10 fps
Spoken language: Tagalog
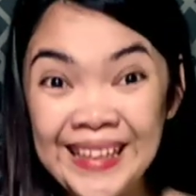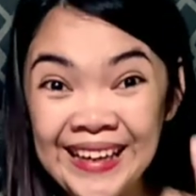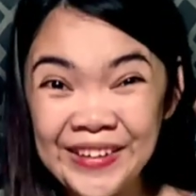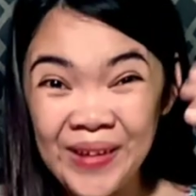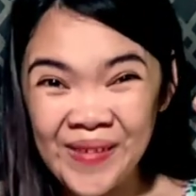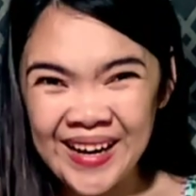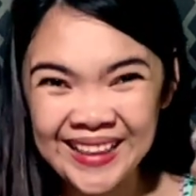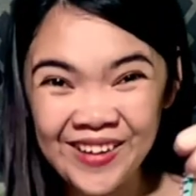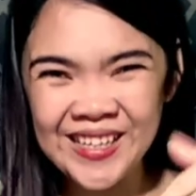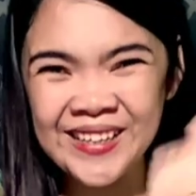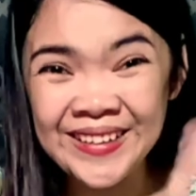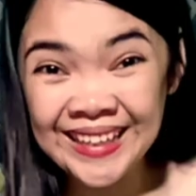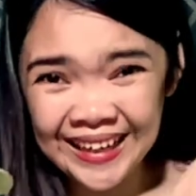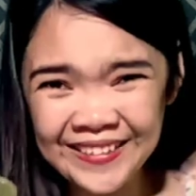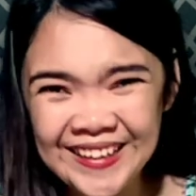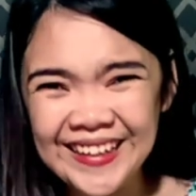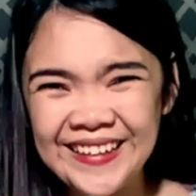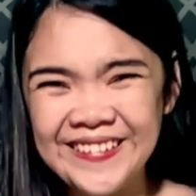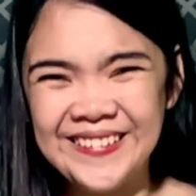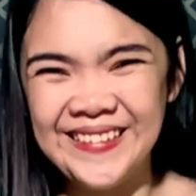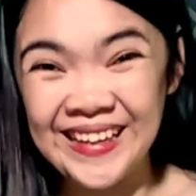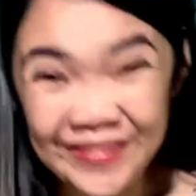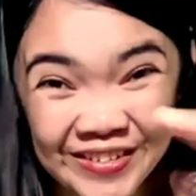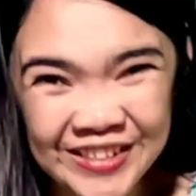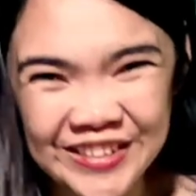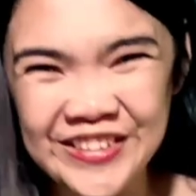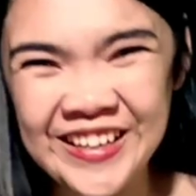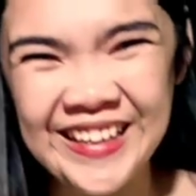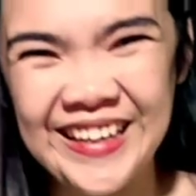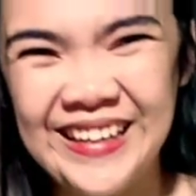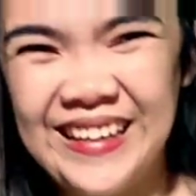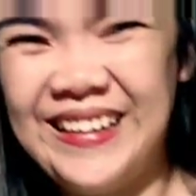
Hindi kayo, papakita ko sa inyo. Hindi kayo, hali kayo. Alam ko gusto nyo rin eh.